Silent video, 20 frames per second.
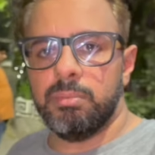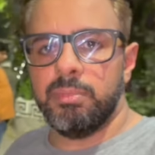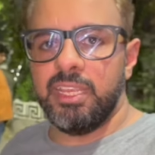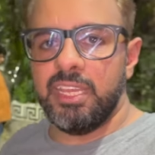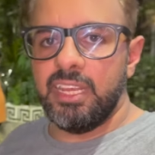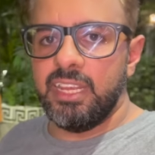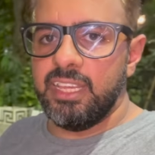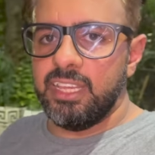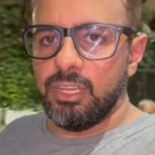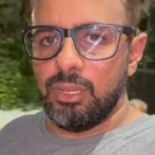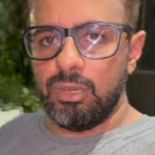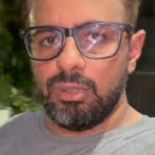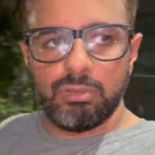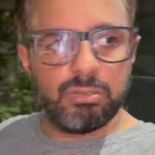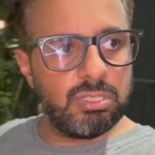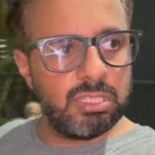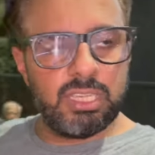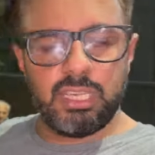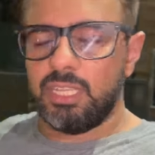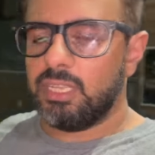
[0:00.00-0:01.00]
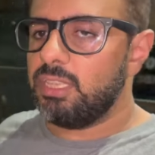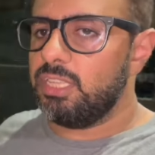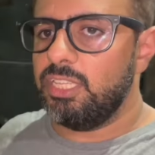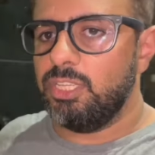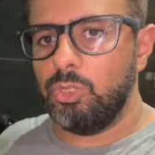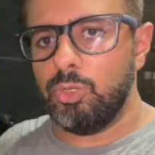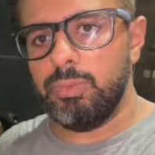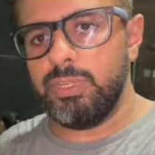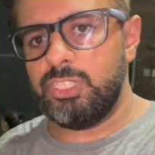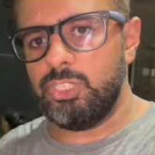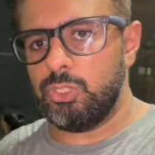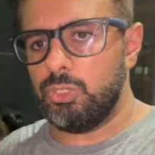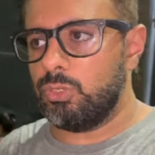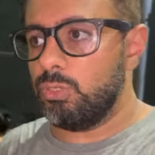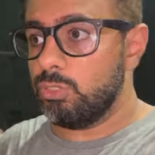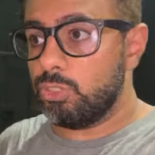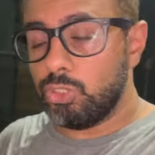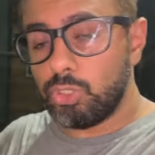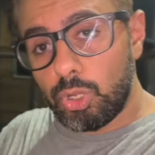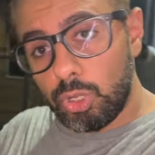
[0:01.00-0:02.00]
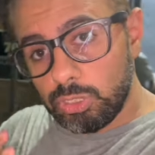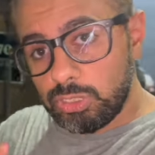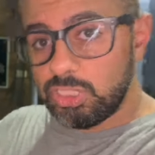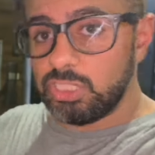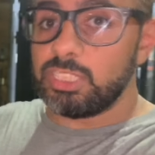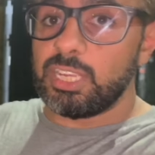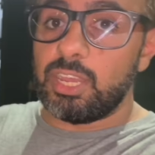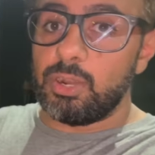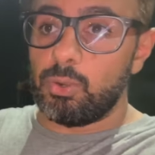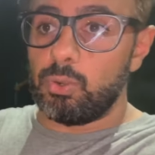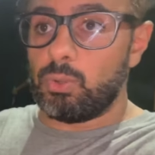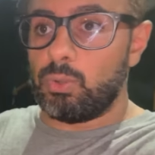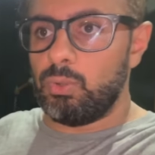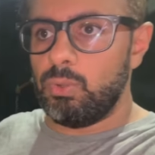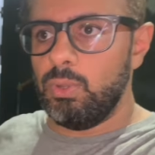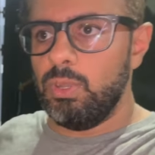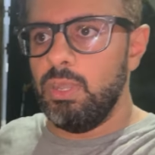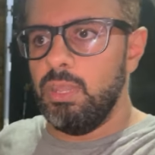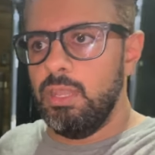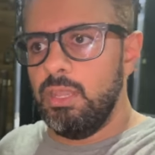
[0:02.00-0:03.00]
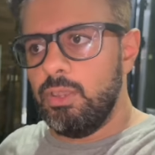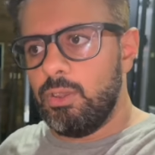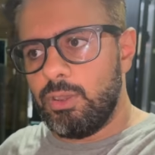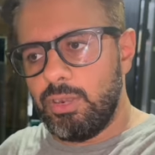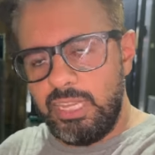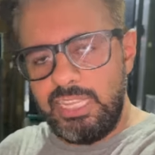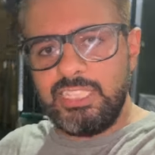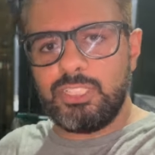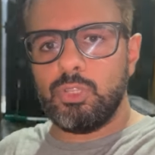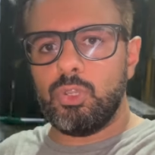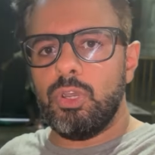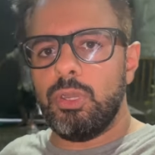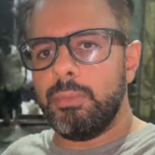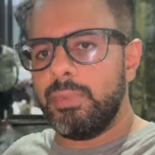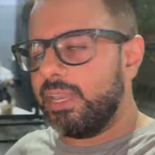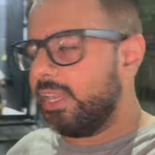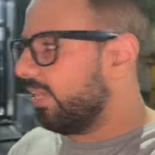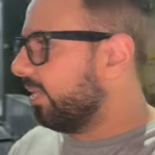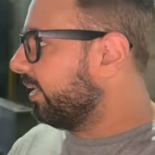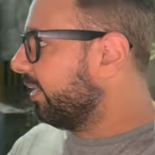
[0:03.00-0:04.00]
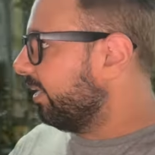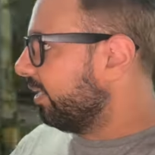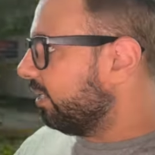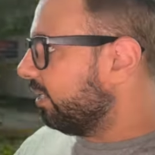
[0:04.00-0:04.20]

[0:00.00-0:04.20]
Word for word: मेली और उसके तीनों बच्चों को चौ चारों को और इसको हम रखेंगे एक